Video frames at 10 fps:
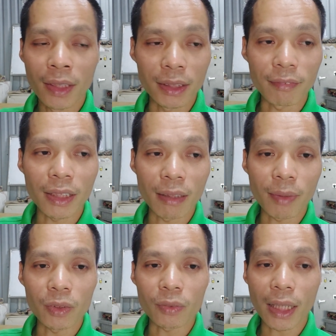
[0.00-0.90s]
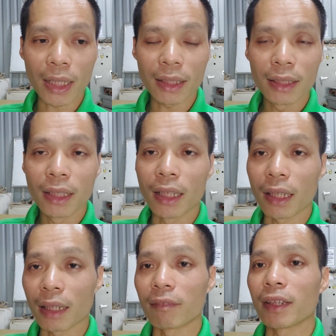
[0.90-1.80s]
chính vì thế mà chúng ta
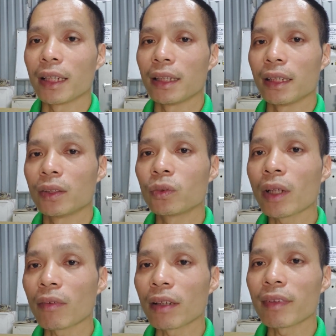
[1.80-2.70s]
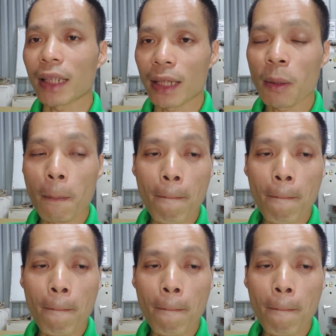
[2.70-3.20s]
cần phải à, chú trọng đến cái việc này